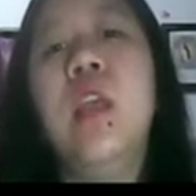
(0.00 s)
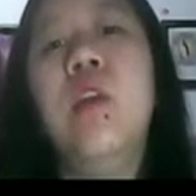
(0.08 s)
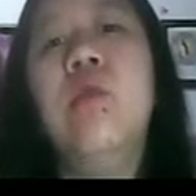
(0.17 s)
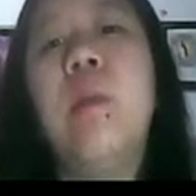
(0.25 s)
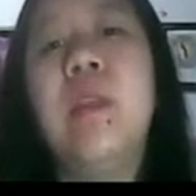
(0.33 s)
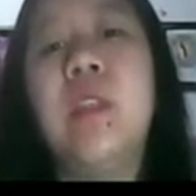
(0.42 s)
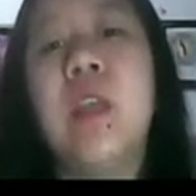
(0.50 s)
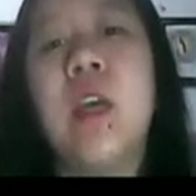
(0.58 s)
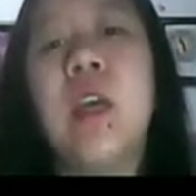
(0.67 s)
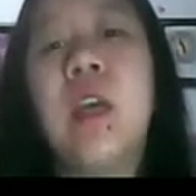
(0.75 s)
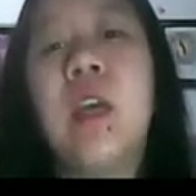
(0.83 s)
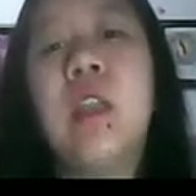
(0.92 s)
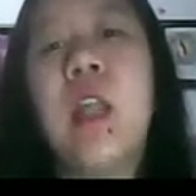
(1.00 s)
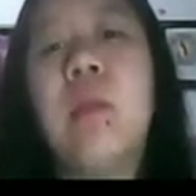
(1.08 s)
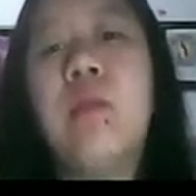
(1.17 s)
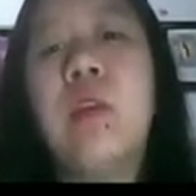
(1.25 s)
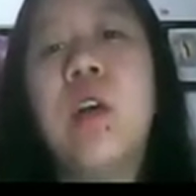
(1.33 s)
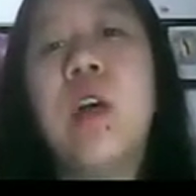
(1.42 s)
dia udah pecah tali
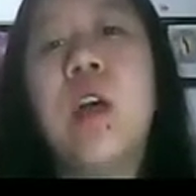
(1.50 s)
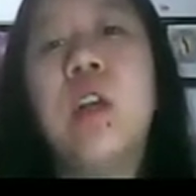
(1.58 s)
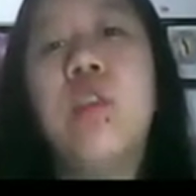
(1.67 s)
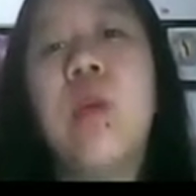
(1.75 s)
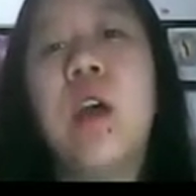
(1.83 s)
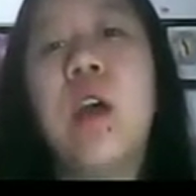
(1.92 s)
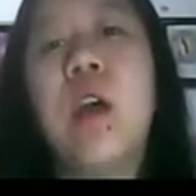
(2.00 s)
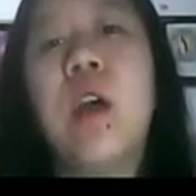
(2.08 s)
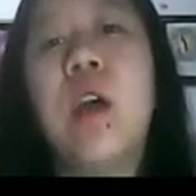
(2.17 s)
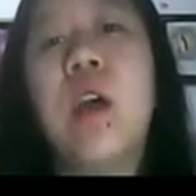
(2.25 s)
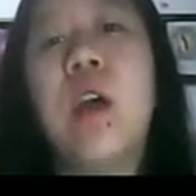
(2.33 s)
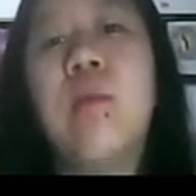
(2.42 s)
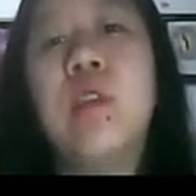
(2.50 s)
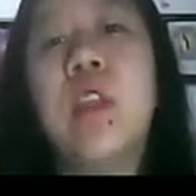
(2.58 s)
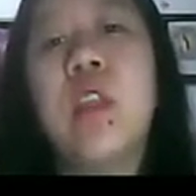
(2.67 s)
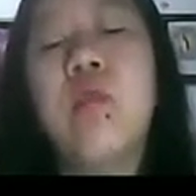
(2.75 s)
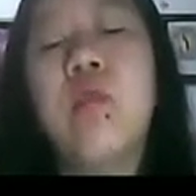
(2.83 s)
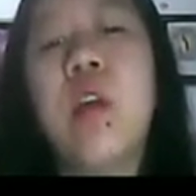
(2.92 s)
uh, eh, ketubannya. Jadi tali
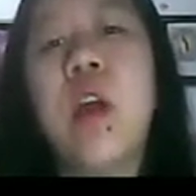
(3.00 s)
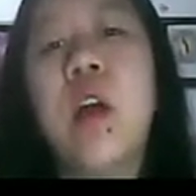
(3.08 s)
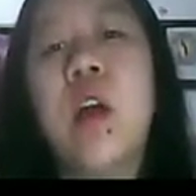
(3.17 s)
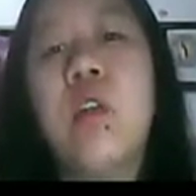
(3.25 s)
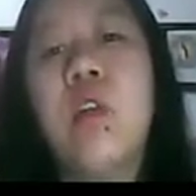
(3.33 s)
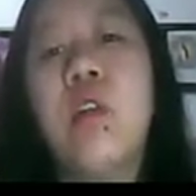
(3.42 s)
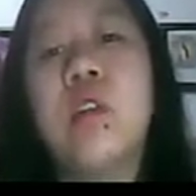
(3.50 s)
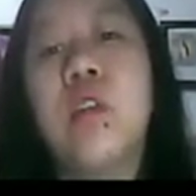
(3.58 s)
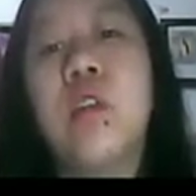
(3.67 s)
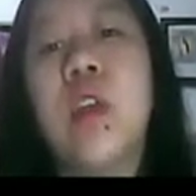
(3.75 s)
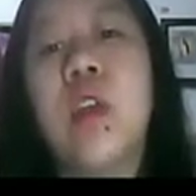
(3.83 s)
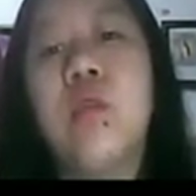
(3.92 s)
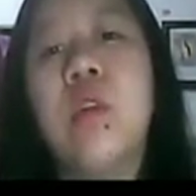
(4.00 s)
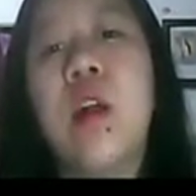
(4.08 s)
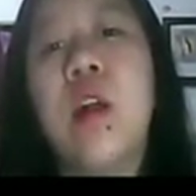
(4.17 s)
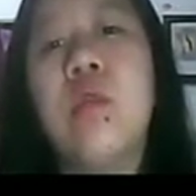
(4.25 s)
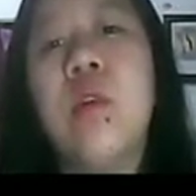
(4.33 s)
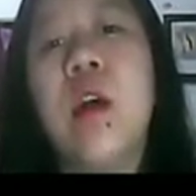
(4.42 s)
pusatnya itu udah lolos gitu ya,
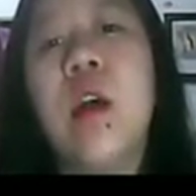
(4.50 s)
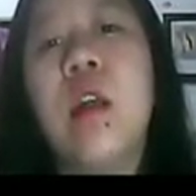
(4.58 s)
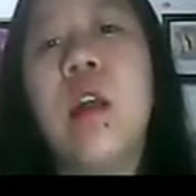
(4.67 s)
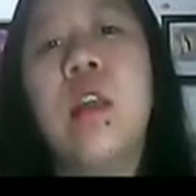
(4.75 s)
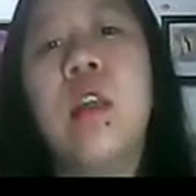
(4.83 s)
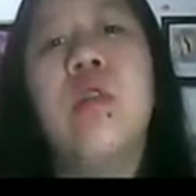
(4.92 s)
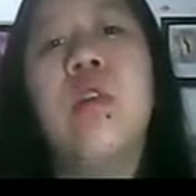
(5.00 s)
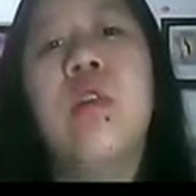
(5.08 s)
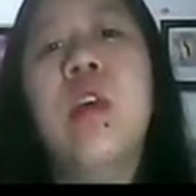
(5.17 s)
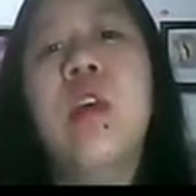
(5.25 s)
udah keluar gitu.